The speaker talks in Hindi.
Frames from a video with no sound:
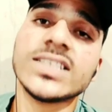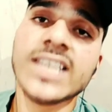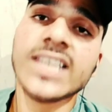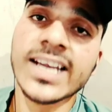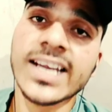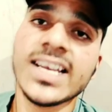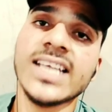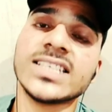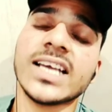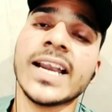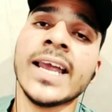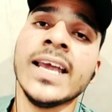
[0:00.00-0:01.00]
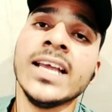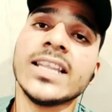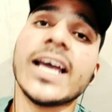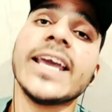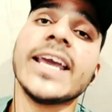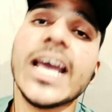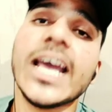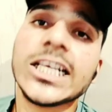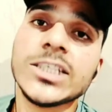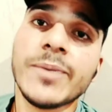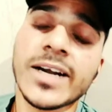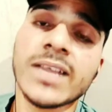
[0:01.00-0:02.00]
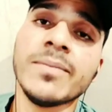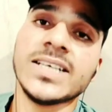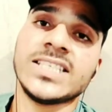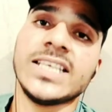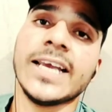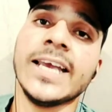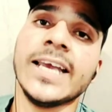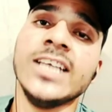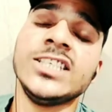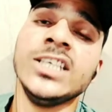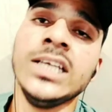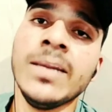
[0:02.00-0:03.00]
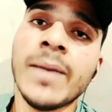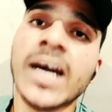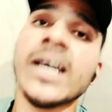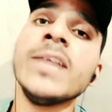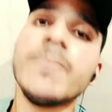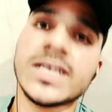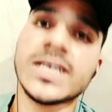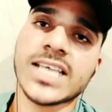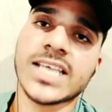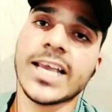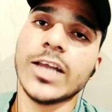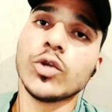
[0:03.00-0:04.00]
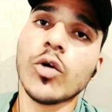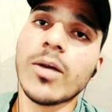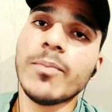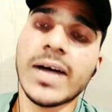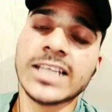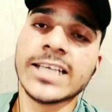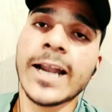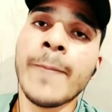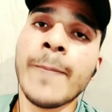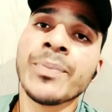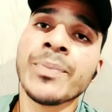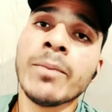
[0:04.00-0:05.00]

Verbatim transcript: इसलिए रिलीज़ कर रहे हैं ताकि एग्जिबिटर बच सके सिनेमाघर बच सके तो अब बात करें